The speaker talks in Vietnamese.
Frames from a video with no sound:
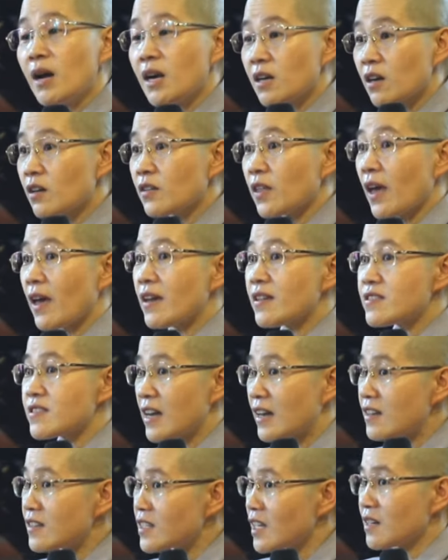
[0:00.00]
mình có
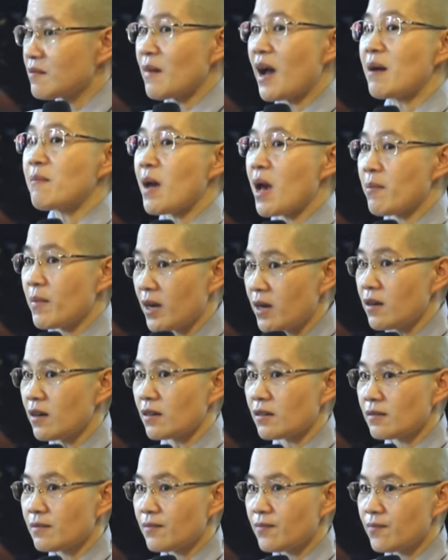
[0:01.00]
thể chấn chỉnh ba mẹ mà
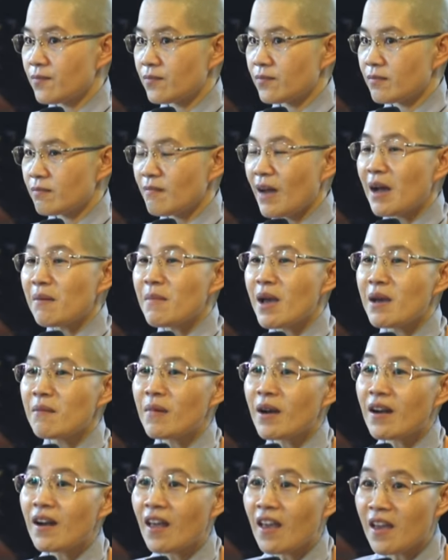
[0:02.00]
được ba
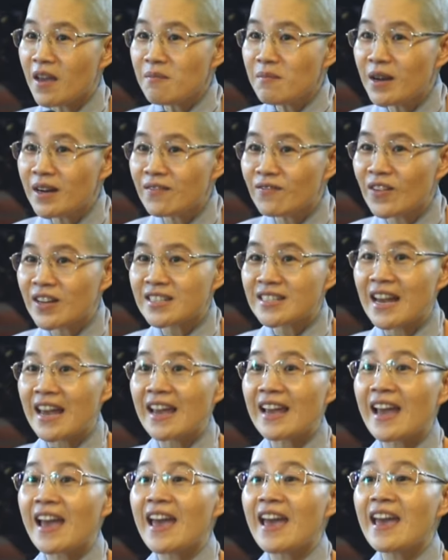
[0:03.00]
mẹ mình nể mình và
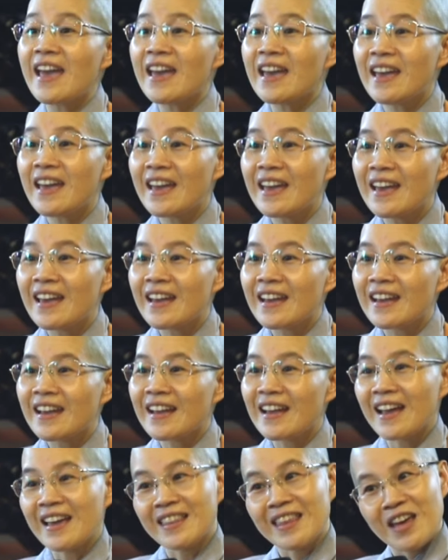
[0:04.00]
sẽ nghe
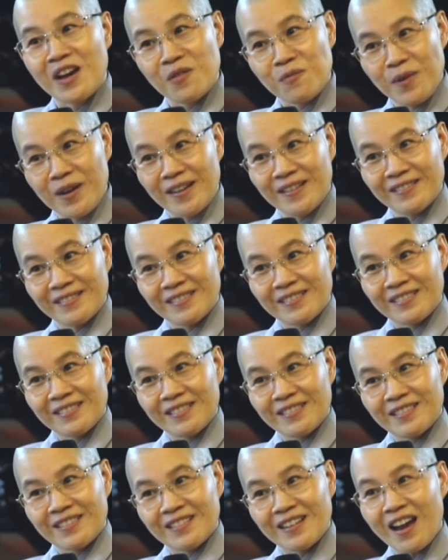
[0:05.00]
nghe theo mình
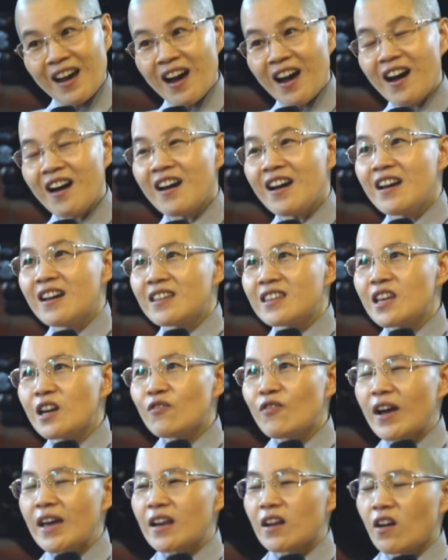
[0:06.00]
đó
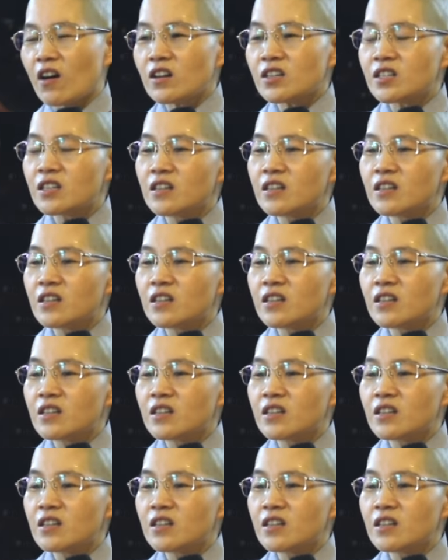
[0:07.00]
như vậy là